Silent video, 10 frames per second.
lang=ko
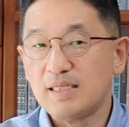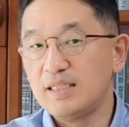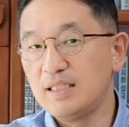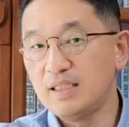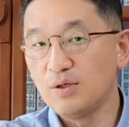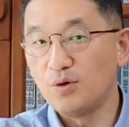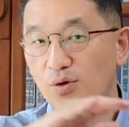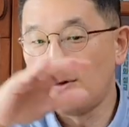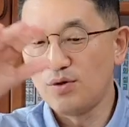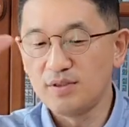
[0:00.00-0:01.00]
이
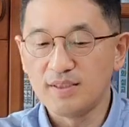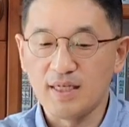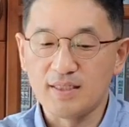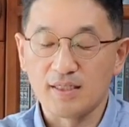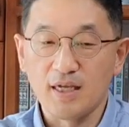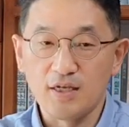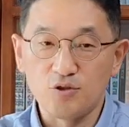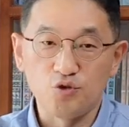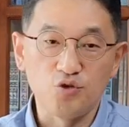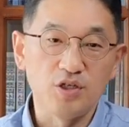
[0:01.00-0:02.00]
온
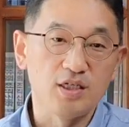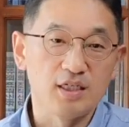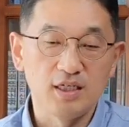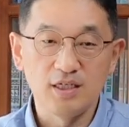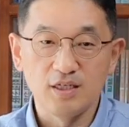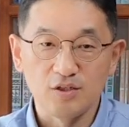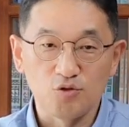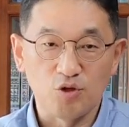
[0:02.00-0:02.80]
세상의 주인이